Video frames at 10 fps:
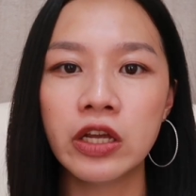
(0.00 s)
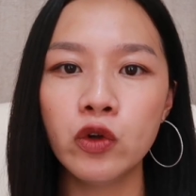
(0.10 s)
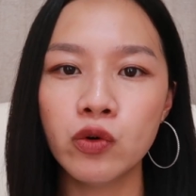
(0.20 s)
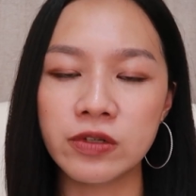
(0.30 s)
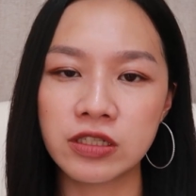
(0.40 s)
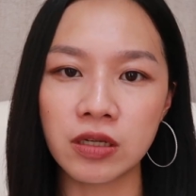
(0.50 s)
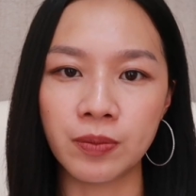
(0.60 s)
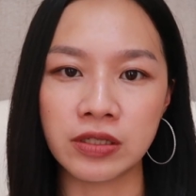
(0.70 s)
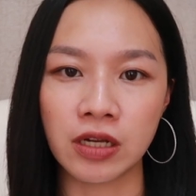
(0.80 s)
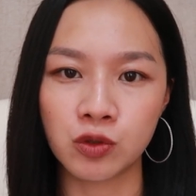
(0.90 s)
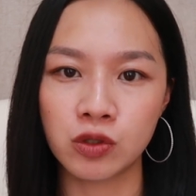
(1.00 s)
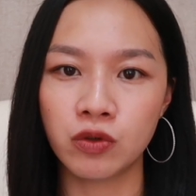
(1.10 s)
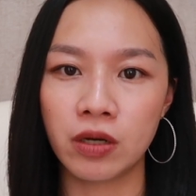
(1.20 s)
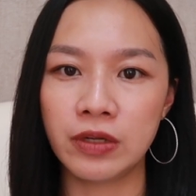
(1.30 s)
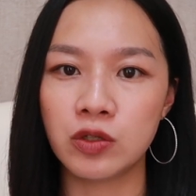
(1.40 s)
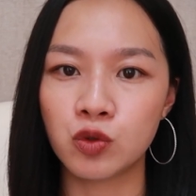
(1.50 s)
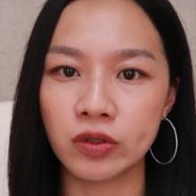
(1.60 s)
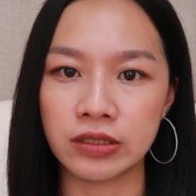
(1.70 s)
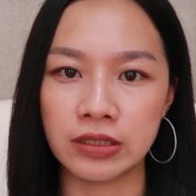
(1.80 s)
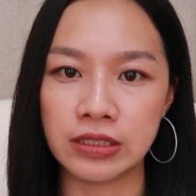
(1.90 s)
因为我们自己平常去外面
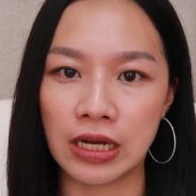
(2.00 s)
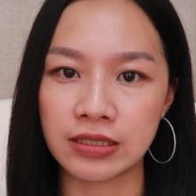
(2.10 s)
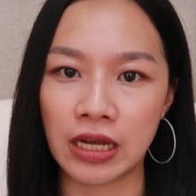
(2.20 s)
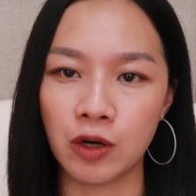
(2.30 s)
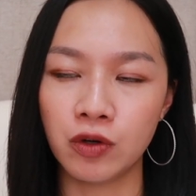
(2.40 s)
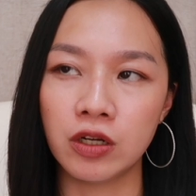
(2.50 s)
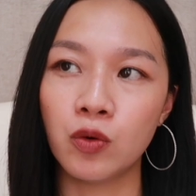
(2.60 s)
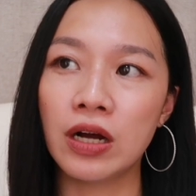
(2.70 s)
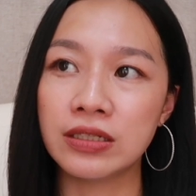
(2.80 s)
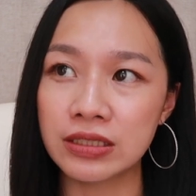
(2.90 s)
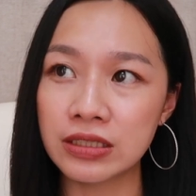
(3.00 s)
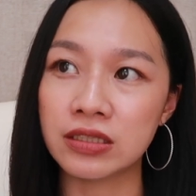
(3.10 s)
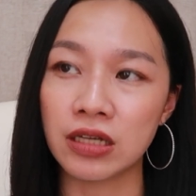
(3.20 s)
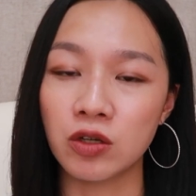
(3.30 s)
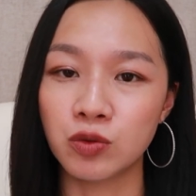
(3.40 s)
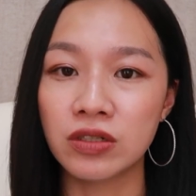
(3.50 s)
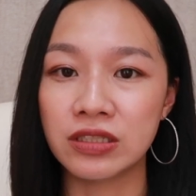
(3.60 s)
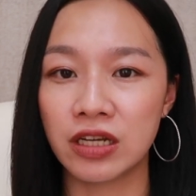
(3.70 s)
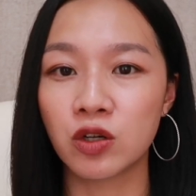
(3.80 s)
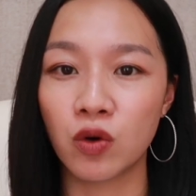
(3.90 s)
做指甲彩绘的话，至少如果你
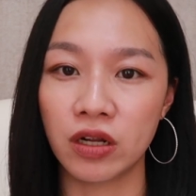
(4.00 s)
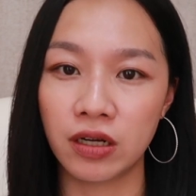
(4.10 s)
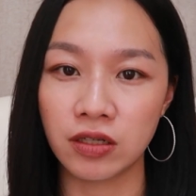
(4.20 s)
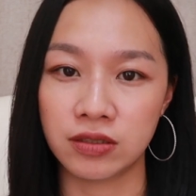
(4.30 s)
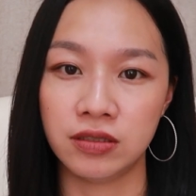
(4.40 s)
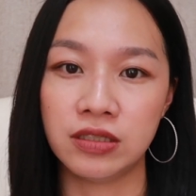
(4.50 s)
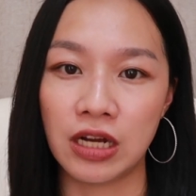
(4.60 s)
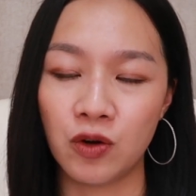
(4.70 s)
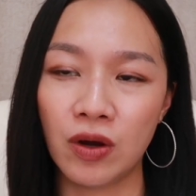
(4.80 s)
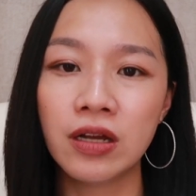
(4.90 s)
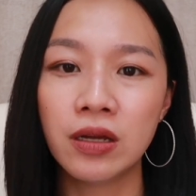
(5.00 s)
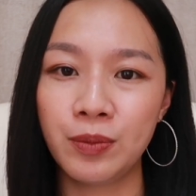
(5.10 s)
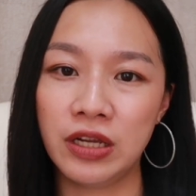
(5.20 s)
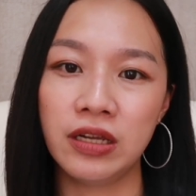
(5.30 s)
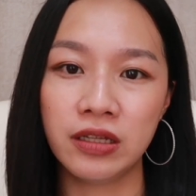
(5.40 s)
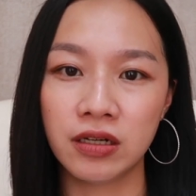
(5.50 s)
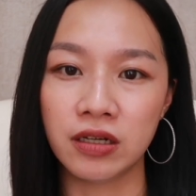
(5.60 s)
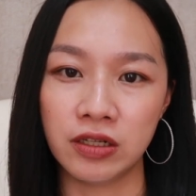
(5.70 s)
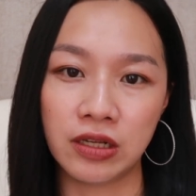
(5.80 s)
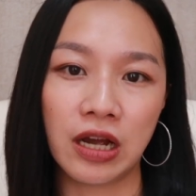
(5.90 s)
是要光料指甲的话，便宜的
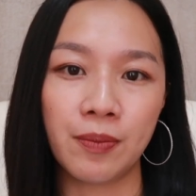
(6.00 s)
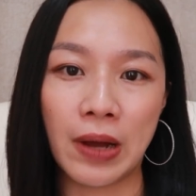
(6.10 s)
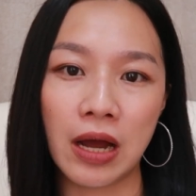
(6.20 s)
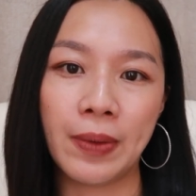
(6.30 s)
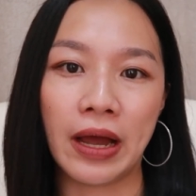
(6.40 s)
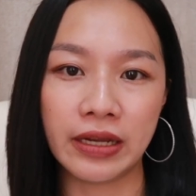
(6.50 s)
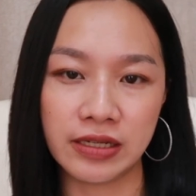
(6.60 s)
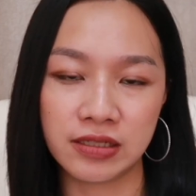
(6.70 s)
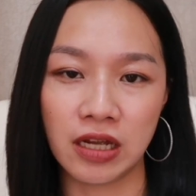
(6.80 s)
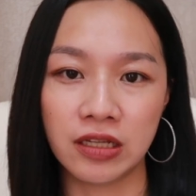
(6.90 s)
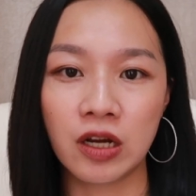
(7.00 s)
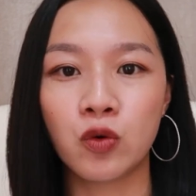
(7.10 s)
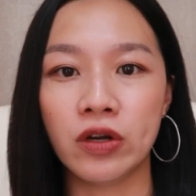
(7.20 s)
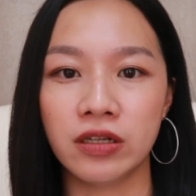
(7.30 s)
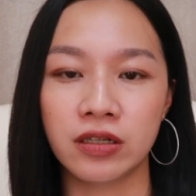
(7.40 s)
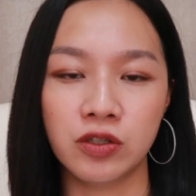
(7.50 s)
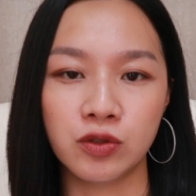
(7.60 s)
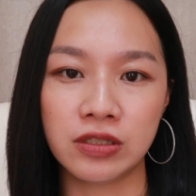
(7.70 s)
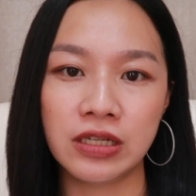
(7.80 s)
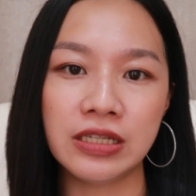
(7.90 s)
可能大概八百以上，那贵的可能
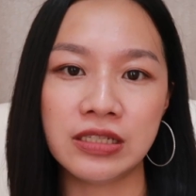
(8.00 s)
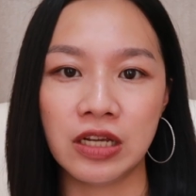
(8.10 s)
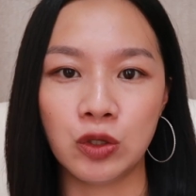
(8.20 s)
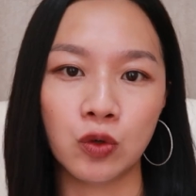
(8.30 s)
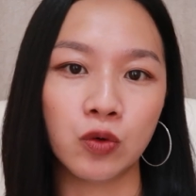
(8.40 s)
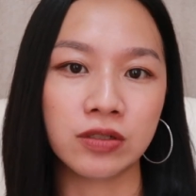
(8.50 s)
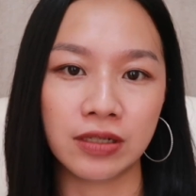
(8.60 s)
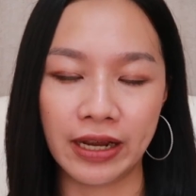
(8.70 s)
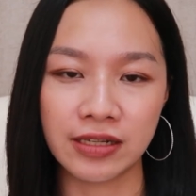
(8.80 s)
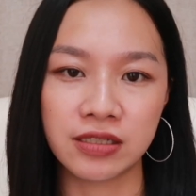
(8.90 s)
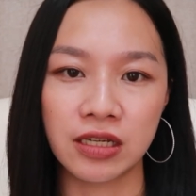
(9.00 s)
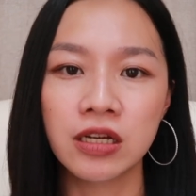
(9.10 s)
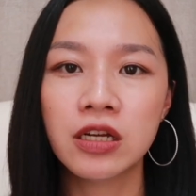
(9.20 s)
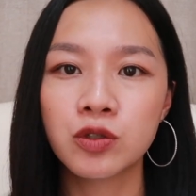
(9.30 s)
就是一千多或者两千。